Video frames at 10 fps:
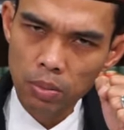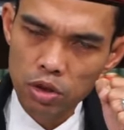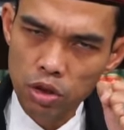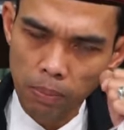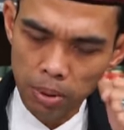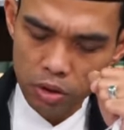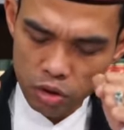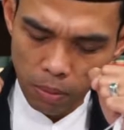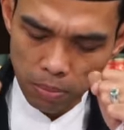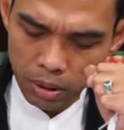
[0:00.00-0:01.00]
Sabar,
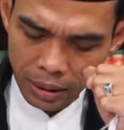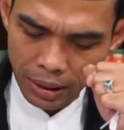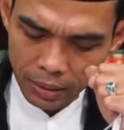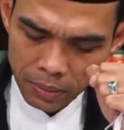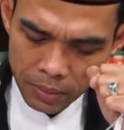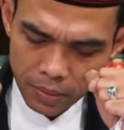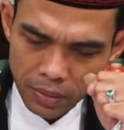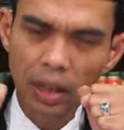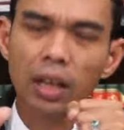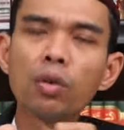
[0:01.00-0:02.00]
sabar, tahan.
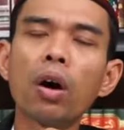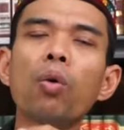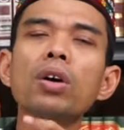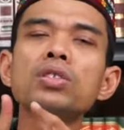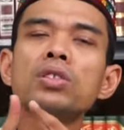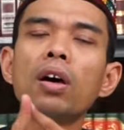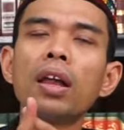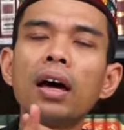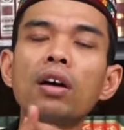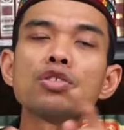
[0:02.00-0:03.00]
Yang kedua,
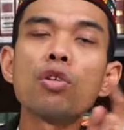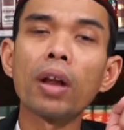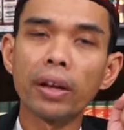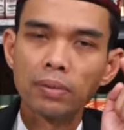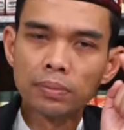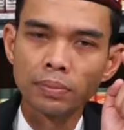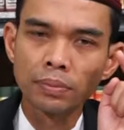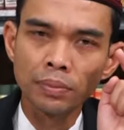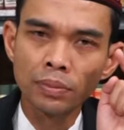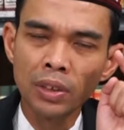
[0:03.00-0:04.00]
wassalah, salat.
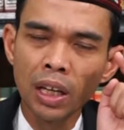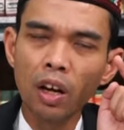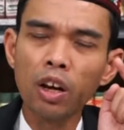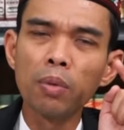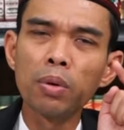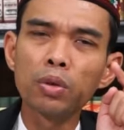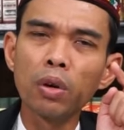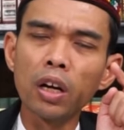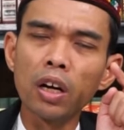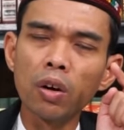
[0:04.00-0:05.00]
Kalau
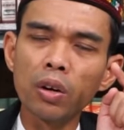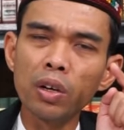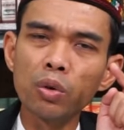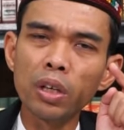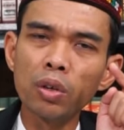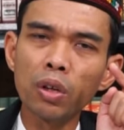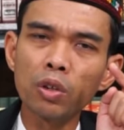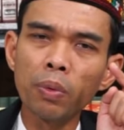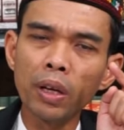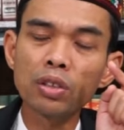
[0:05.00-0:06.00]
kebetulan engkau rindunya di
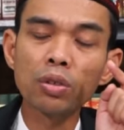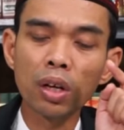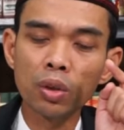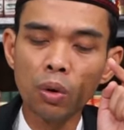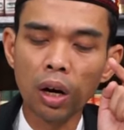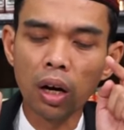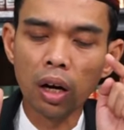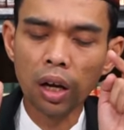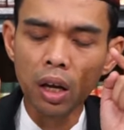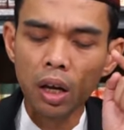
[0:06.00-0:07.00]
waktu pagi salat duha.
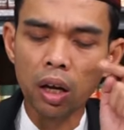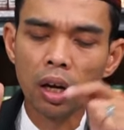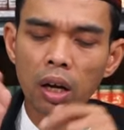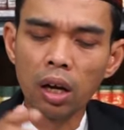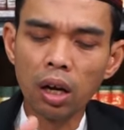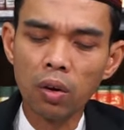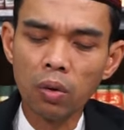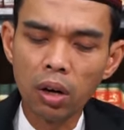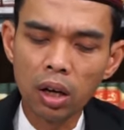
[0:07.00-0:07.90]
Allahu